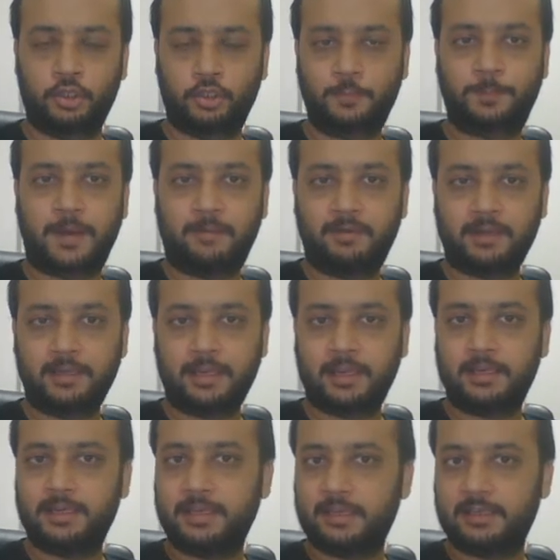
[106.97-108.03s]
तो पावर
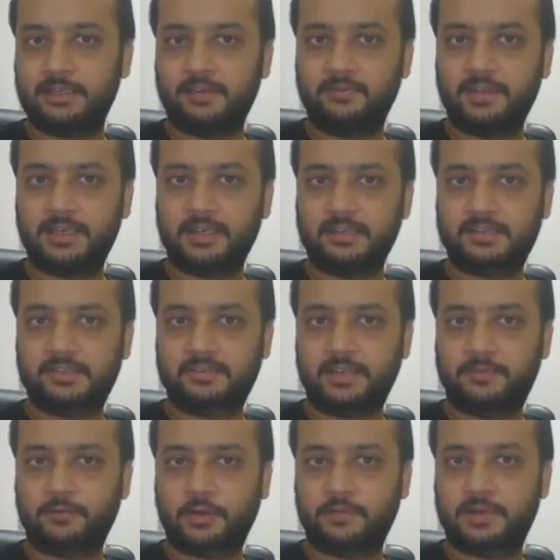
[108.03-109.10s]
निकालने के लिए वी कैन
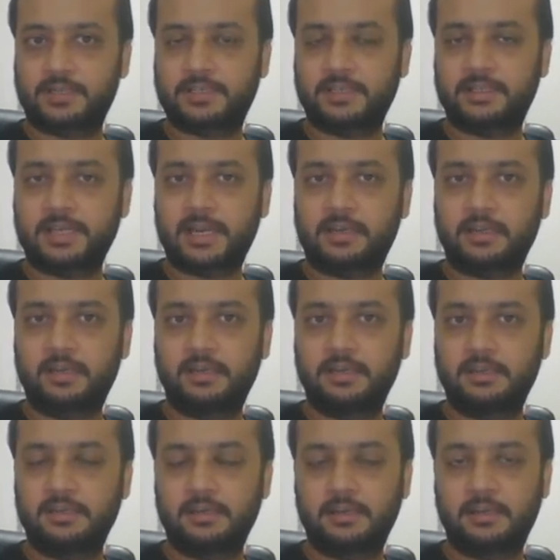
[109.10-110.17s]
स्ट्रेट फॉरवर्ड से दैट
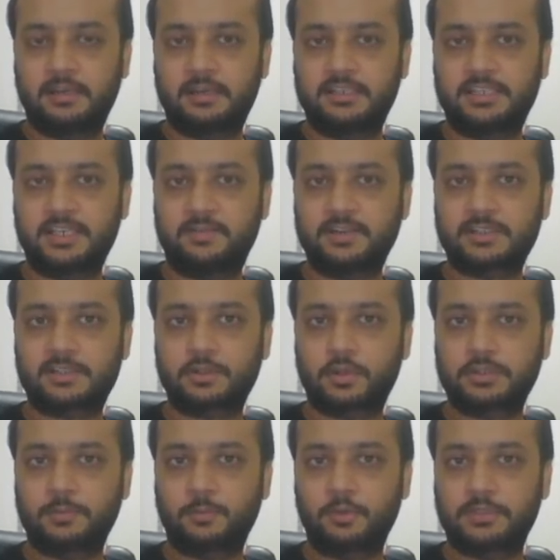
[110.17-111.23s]
स्टीवेंस लॉ
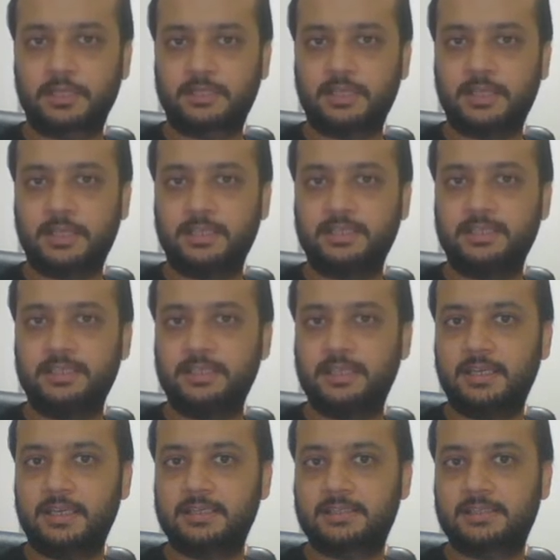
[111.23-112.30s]
से बोल सकते हैं ई
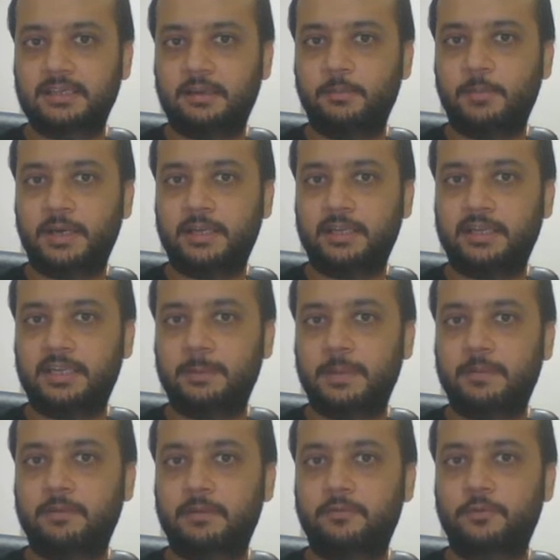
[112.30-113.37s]
ए सिग्मा टी की
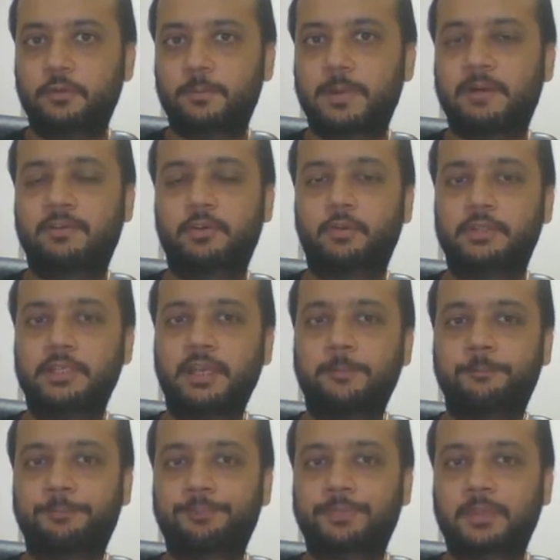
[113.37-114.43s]
पावर फोर पावर होती है
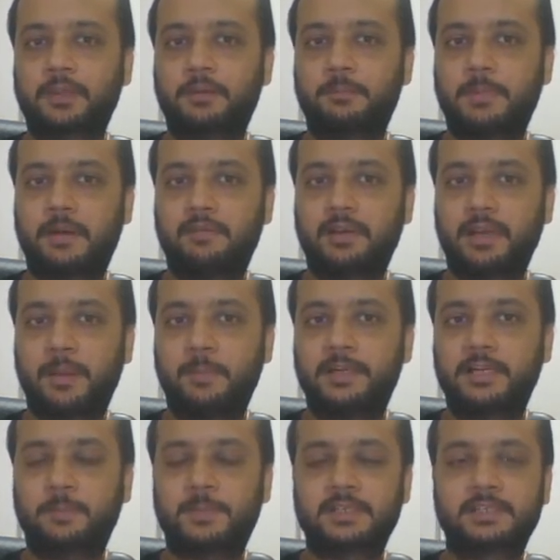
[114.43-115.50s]
पावर
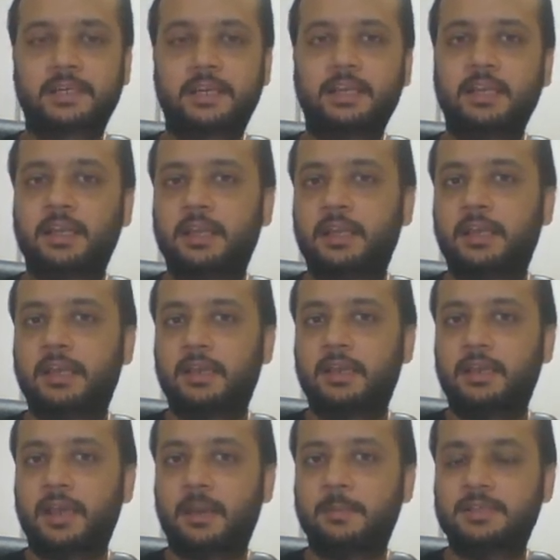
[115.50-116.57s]
एमिटेड पर सेकेंड
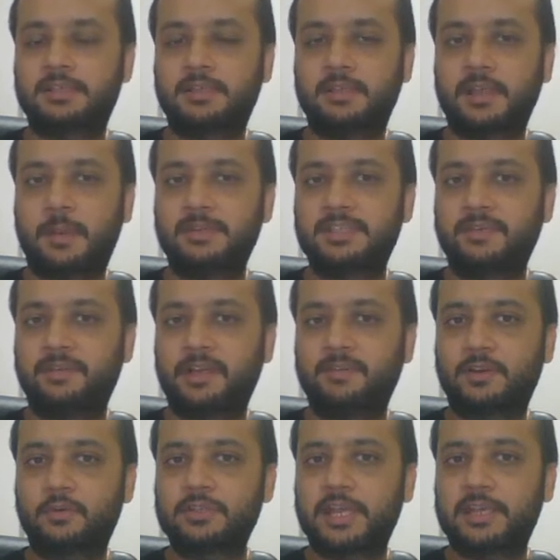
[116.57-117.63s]
एमिजिविटी
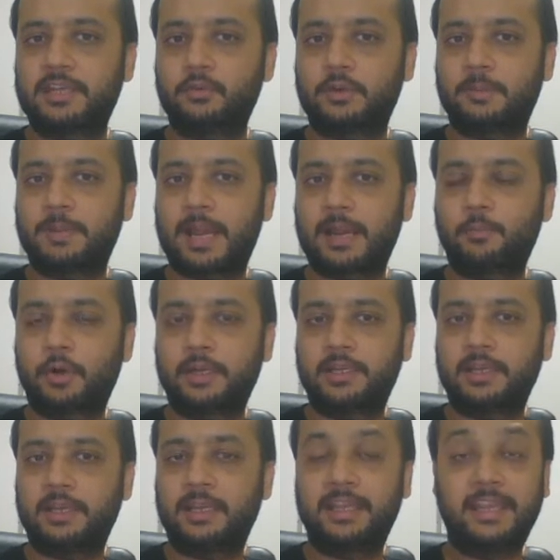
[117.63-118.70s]
वन हो जाएगी क्योंकि ब्लैक बॉडी
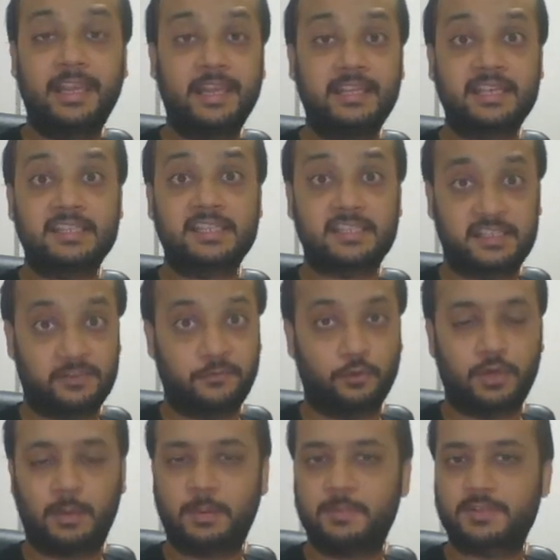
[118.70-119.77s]
है एरिया सिक्सटी
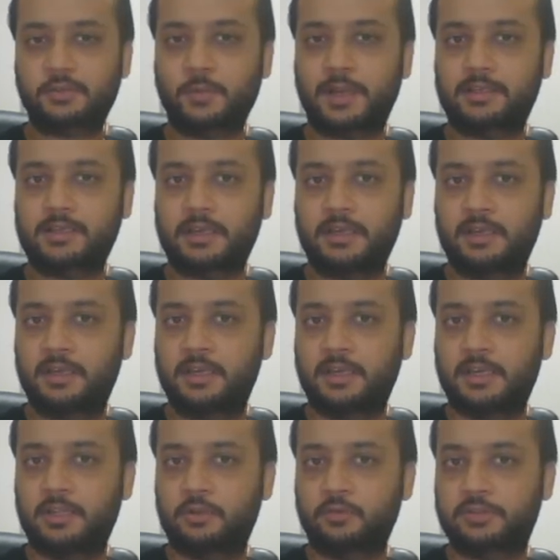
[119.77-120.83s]
फोर एम एम स्क्वायर था
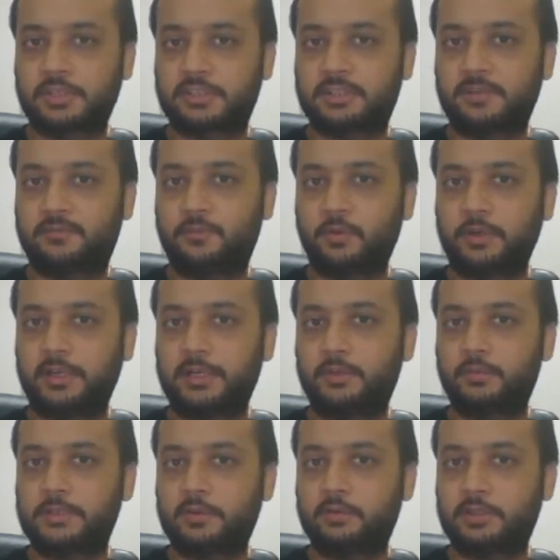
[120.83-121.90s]
तो सिक्सटी फोर
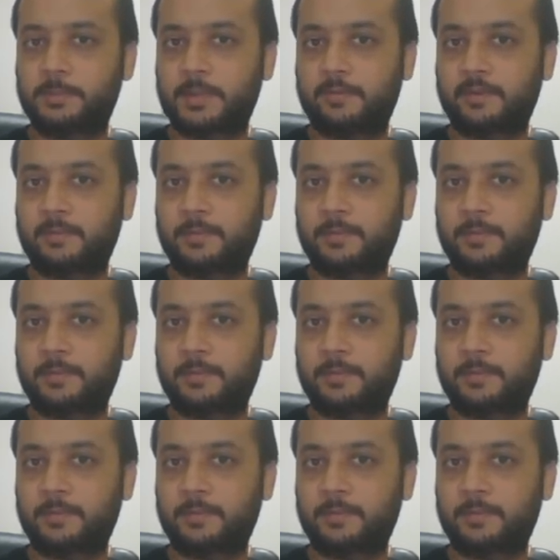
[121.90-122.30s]
इंटू टेन टू दावर